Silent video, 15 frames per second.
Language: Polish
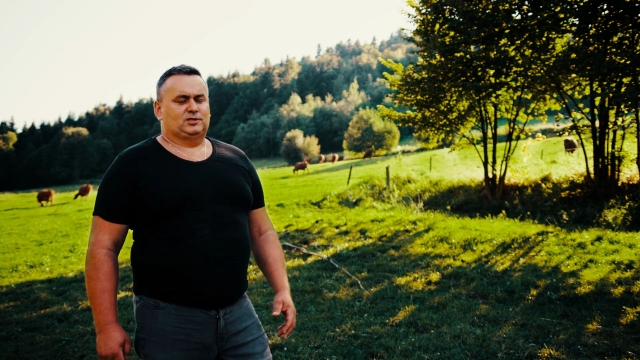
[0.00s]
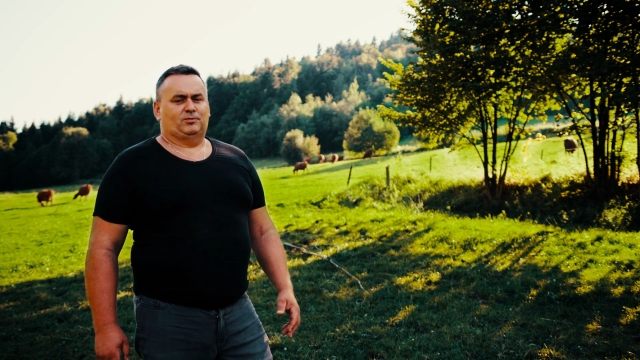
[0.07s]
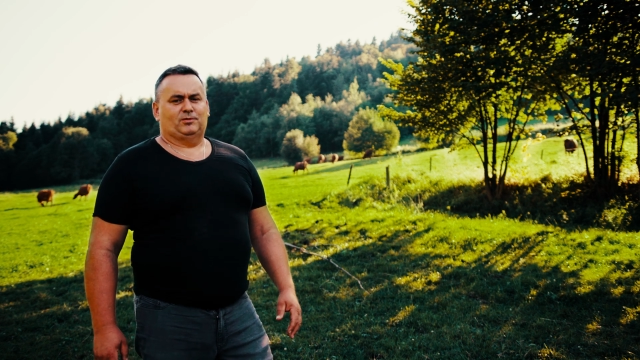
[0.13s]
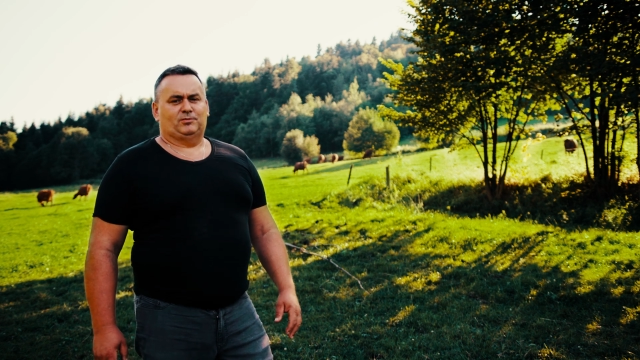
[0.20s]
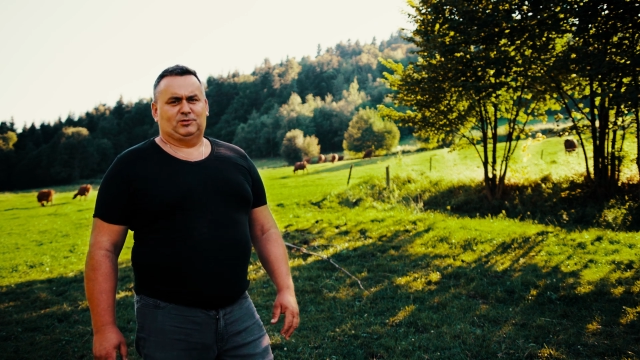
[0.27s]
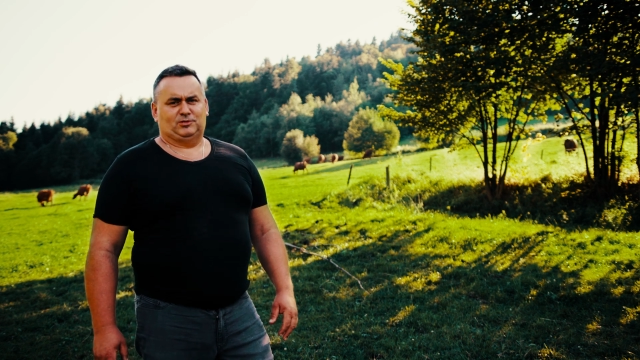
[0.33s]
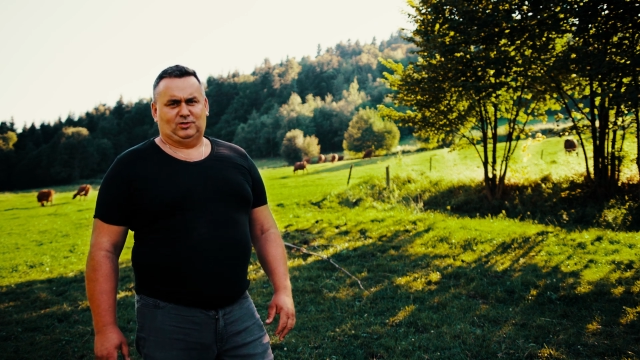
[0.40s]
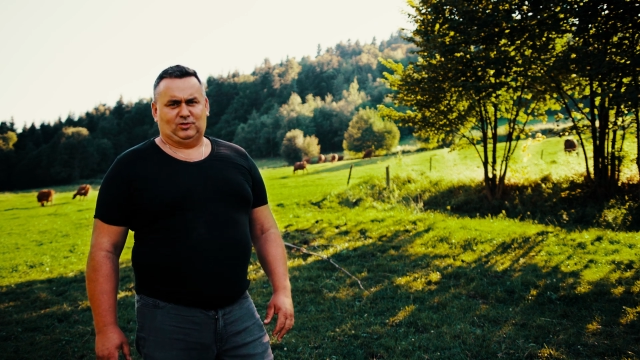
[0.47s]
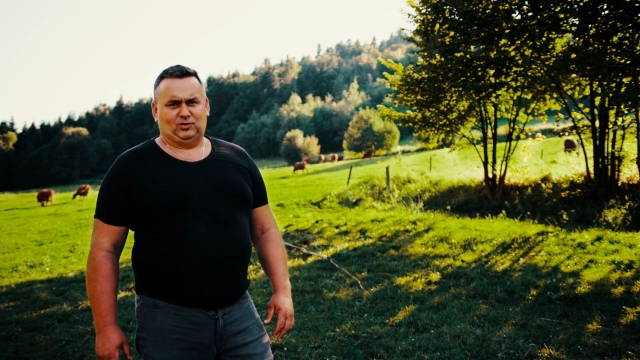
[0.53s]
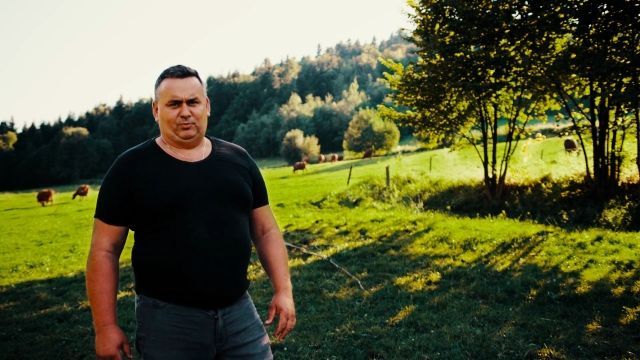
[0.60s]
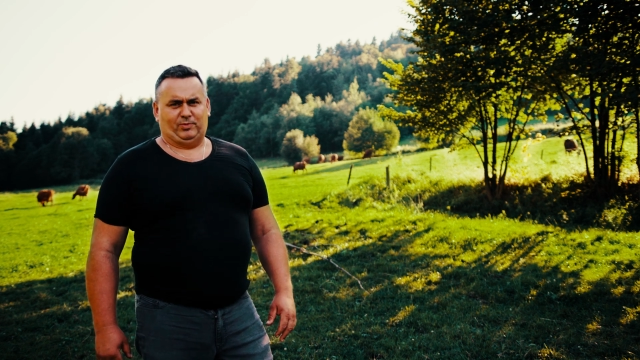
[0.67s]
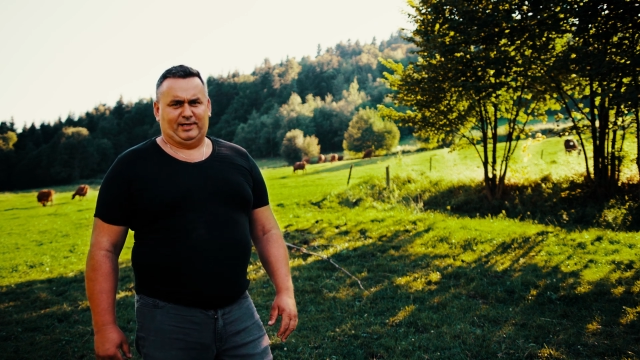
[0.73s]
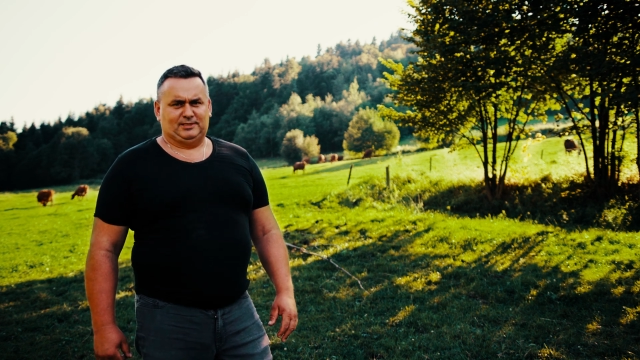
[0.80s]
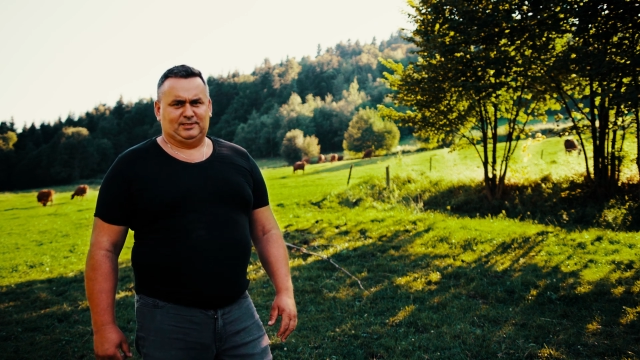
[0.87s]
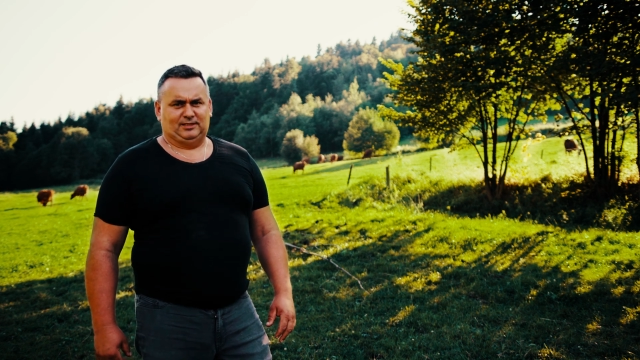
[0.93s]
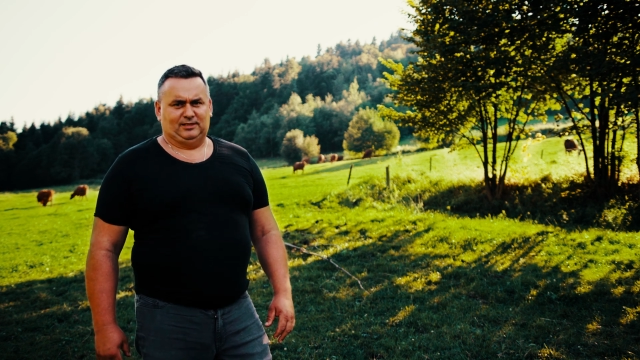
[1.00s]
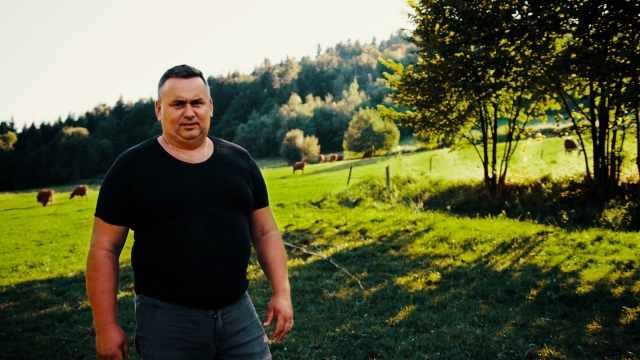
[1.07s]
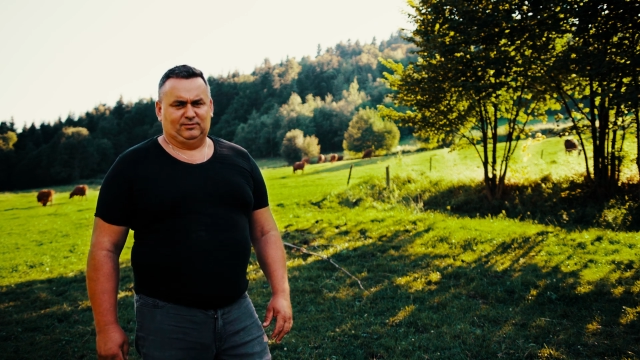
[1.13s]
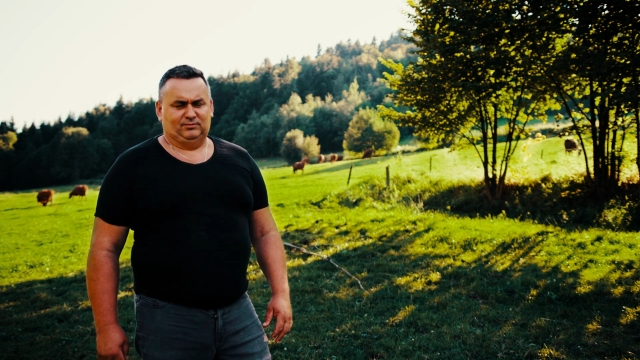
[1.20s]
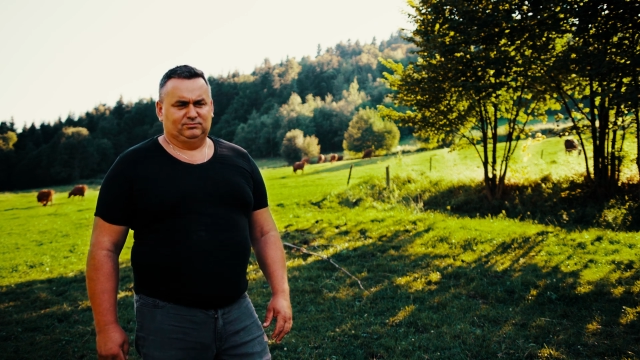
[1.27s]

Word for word: trzeba mieć do tego pasję.